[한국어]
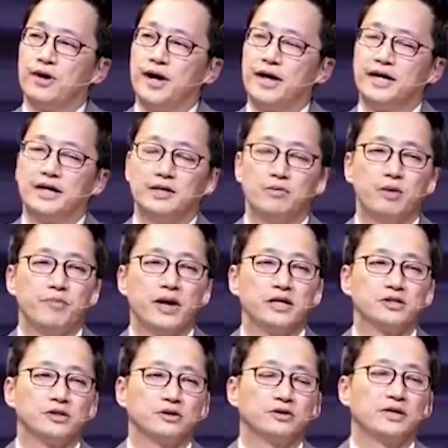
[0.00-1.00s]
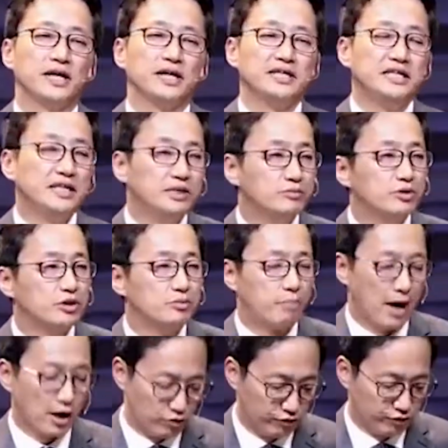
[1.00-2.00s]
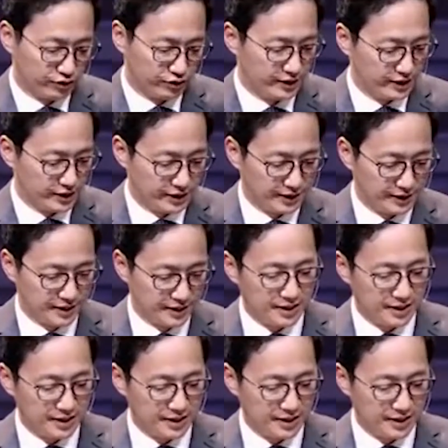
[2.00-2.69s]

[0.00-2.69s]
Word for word: 하나님의 백성들의 이름을 바꾸고 있어요.